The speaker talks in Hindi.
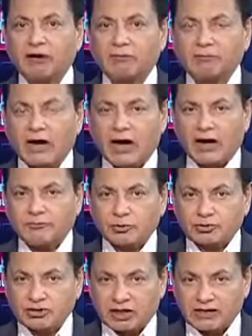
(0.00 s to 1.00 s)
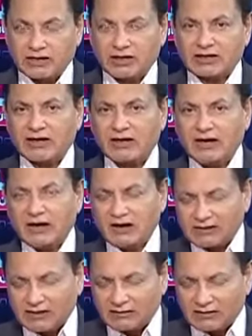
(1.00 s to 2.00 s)
वम आपको चाहिए कि
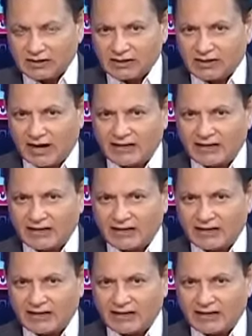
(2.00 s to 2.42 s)
ये ये